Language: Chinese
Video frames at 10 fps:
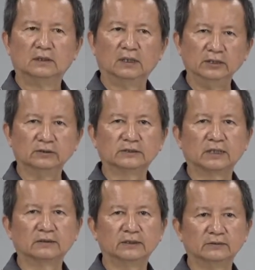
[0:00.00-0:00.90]
很有
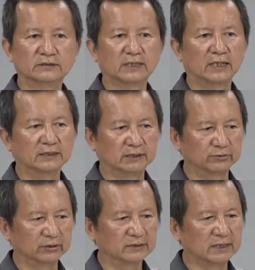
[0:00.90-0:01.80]
效的用在教
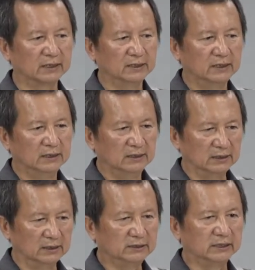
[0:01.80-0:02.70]
学上，
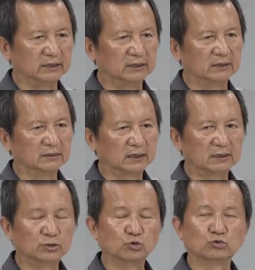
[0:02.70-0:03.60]
而且呢，它
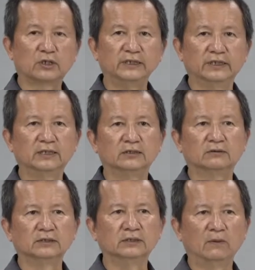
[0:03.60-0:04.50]
的组装也很
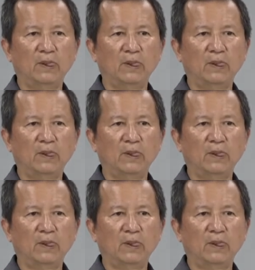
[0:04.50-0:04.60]
容易。